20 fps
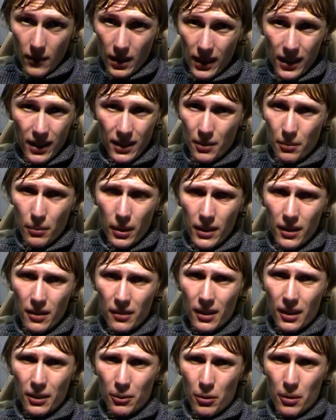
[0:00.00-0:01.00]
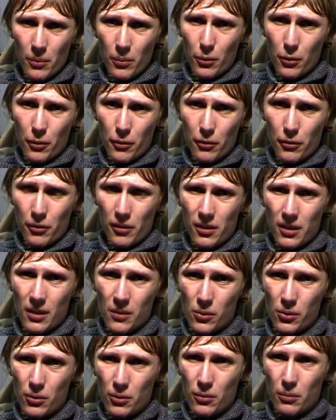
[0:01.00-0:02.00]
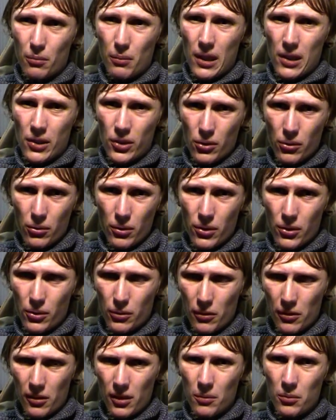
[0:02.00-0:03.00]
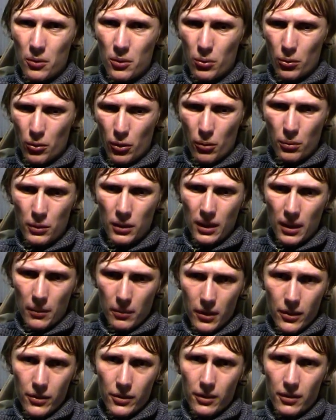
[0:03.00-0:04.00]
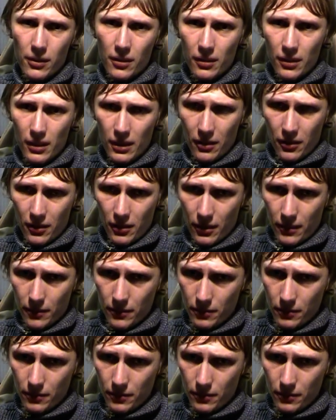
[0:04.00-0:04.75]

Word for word: Это боец, который пользуется тем, что он большой и что с ним неудобно на ближней дистанции.